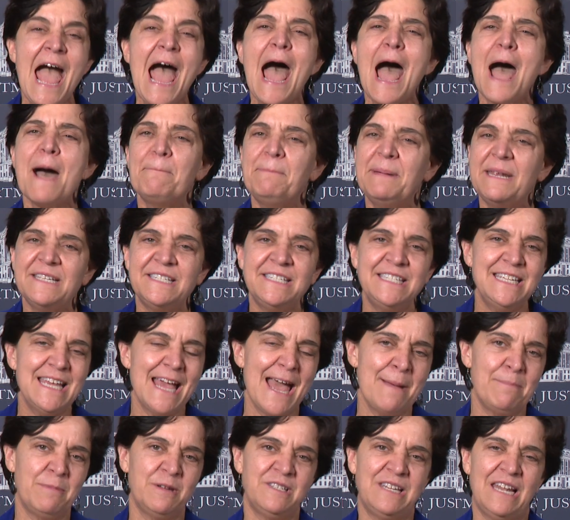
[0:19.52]

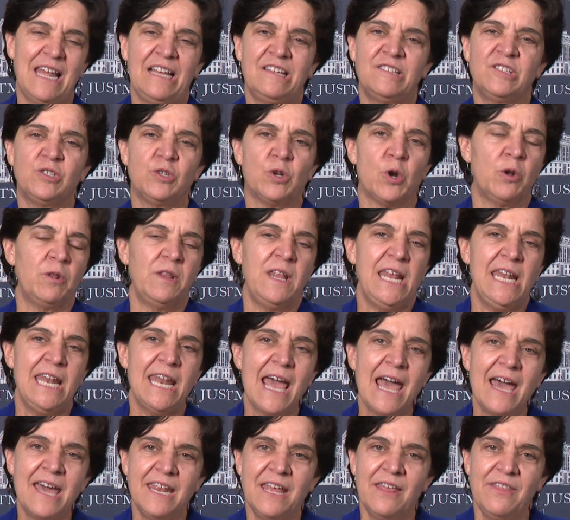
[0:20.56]
Apreciamos la
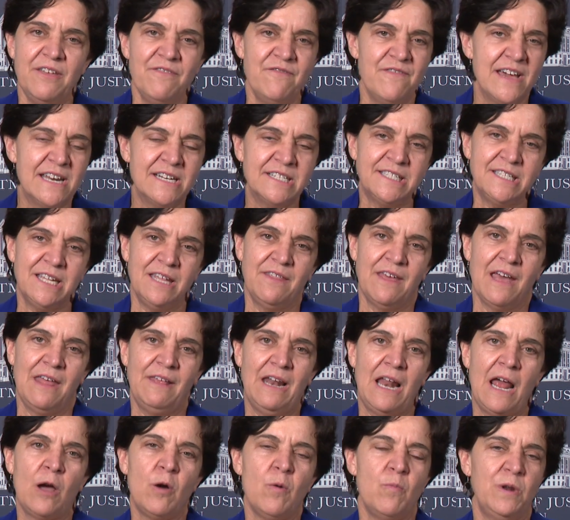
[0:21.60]
extraordinaria diversidad de
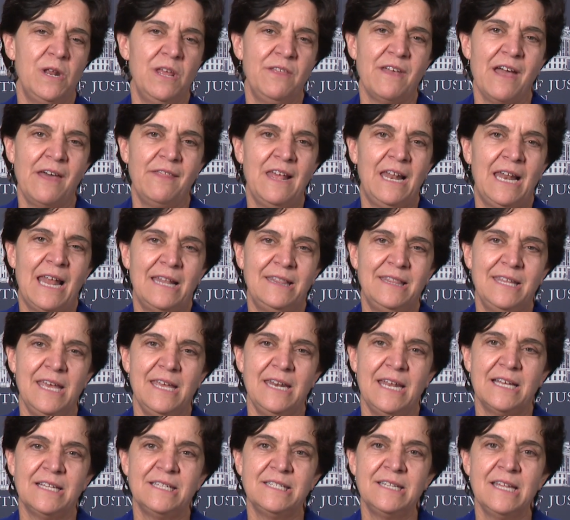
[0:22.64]
las comunidades
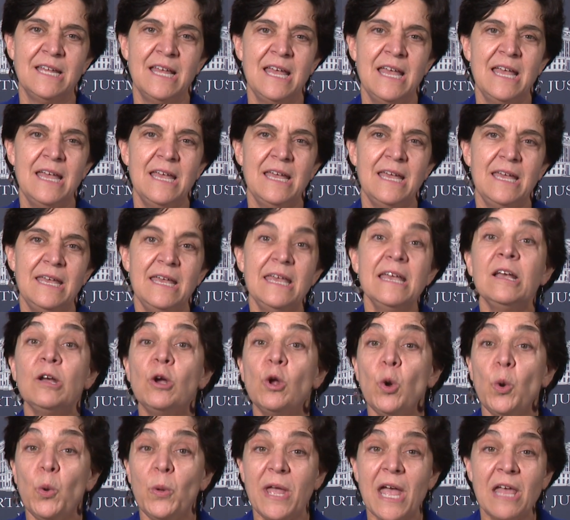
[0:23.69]
latinas,
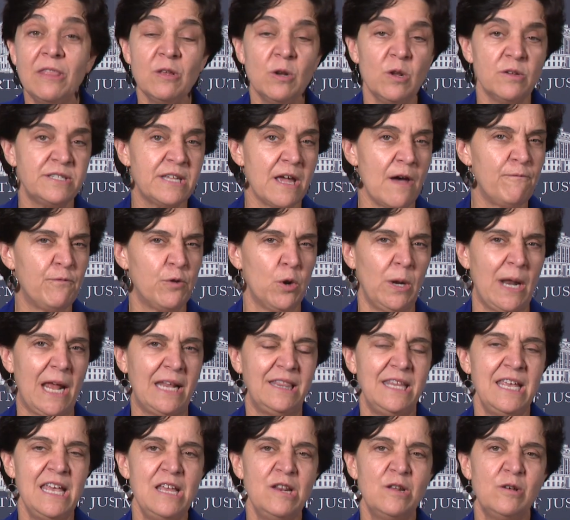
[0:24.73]
incluyendo los
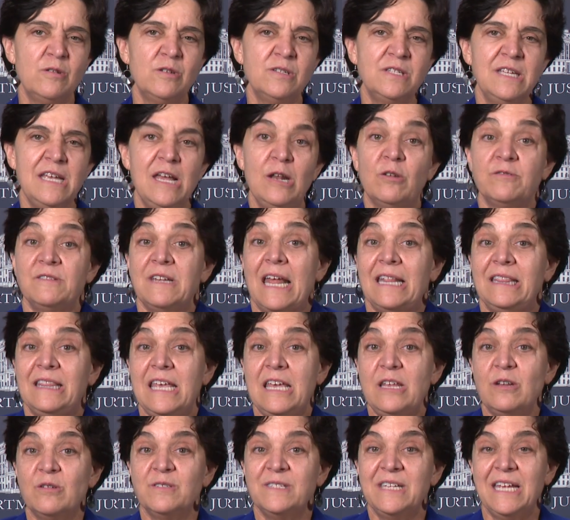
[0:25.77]
afrolatinos y los
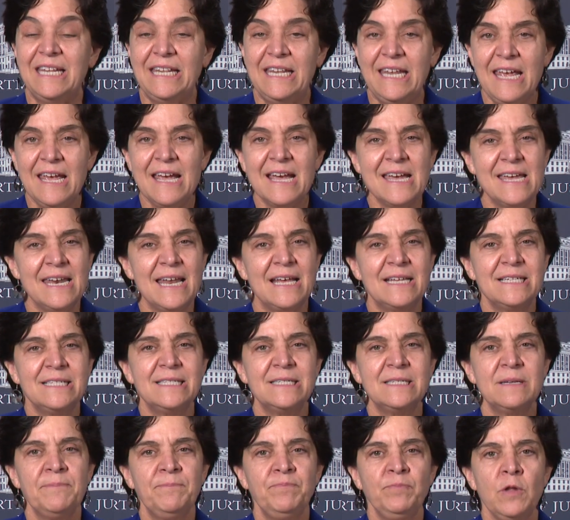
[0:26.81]
latinos
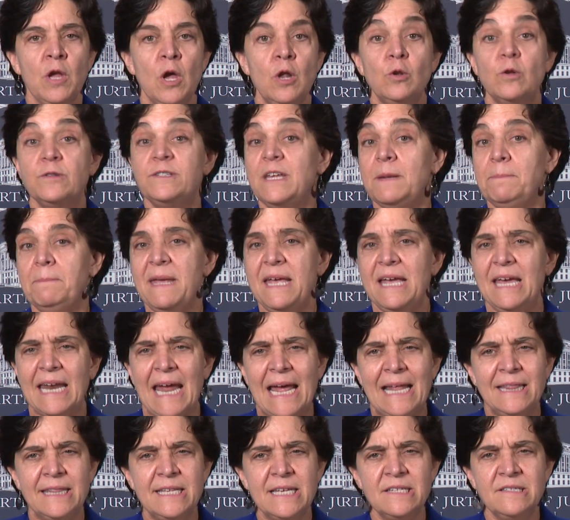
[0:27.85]
indígenas, los
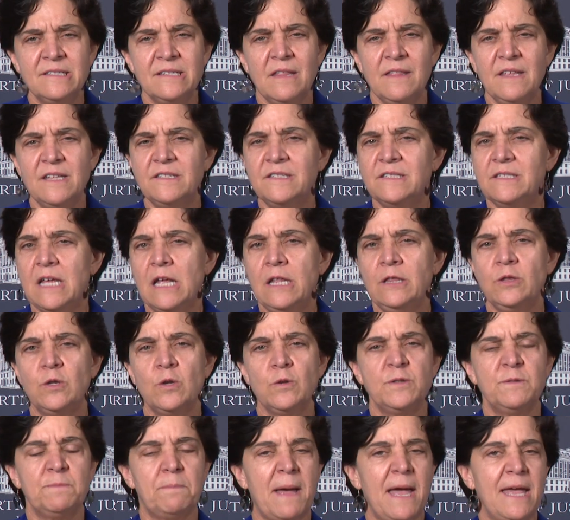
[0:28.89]
inmigrantes de
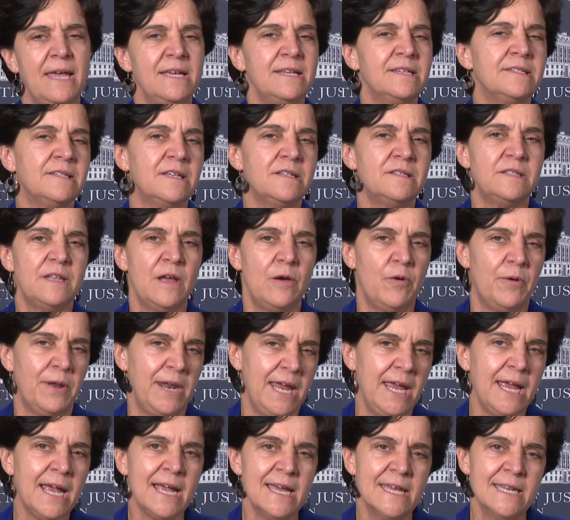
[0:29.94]
distintos países de
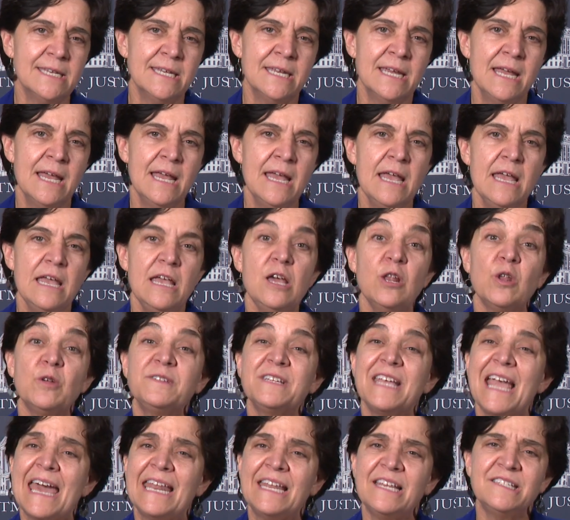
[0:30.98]
origen y los
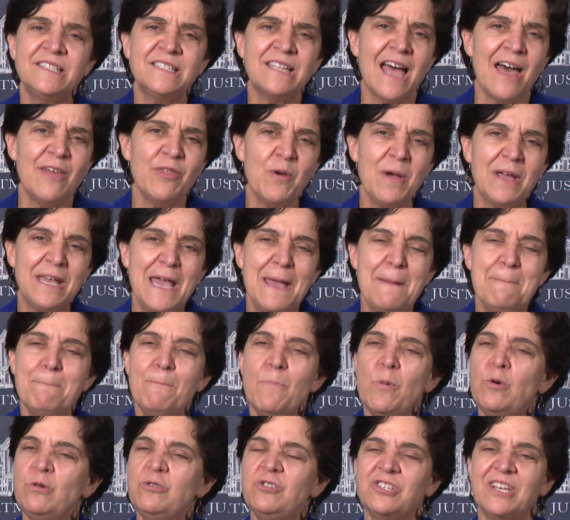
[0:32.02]
que han estado aquí
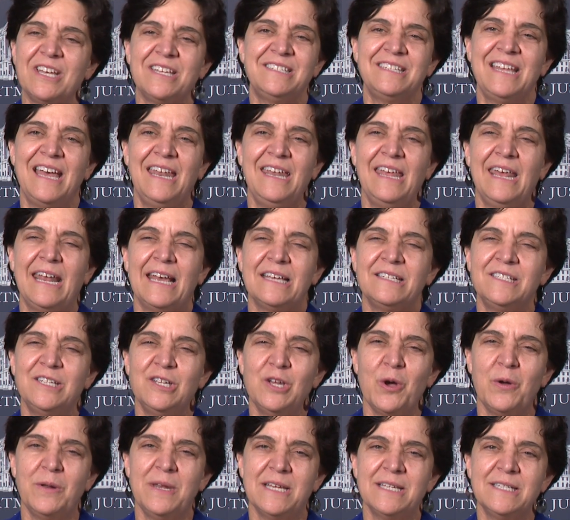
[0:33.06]
muchas
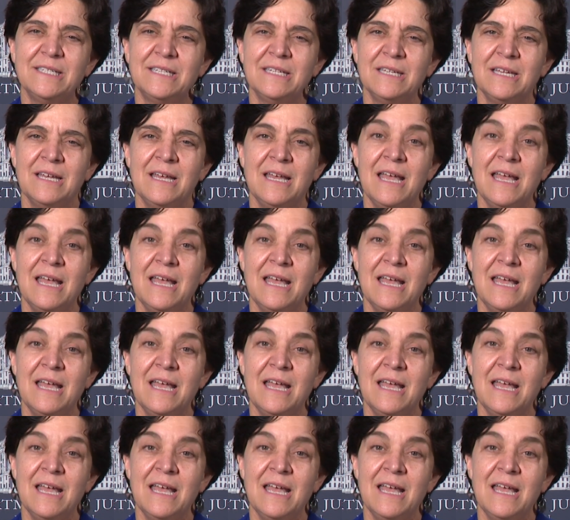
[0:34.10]
generaciones,